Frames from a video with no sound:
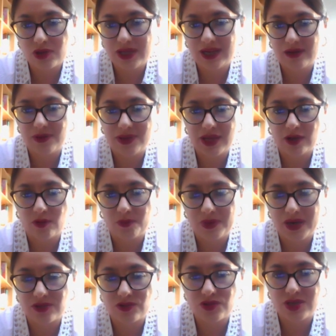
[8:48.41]
y en el mediano
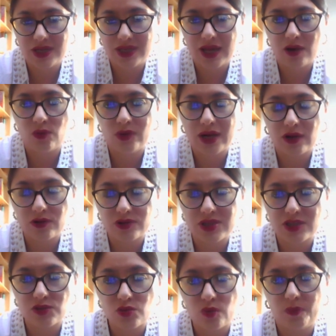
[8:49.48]
plazo sería una
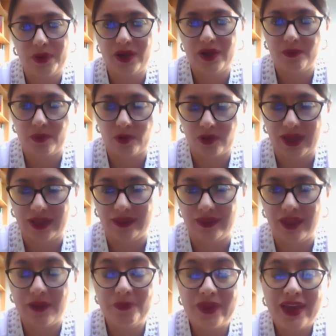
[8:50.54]
cosa súper
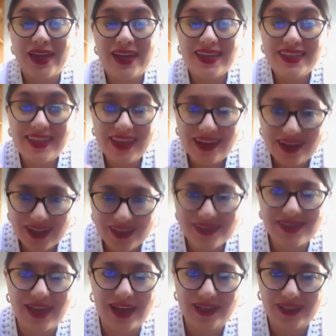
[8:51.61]
importante. Y en
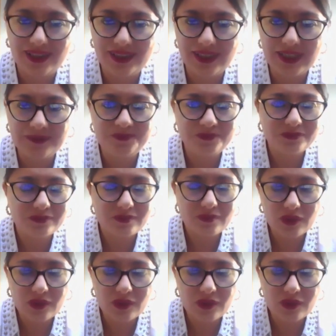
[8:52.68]
esa línea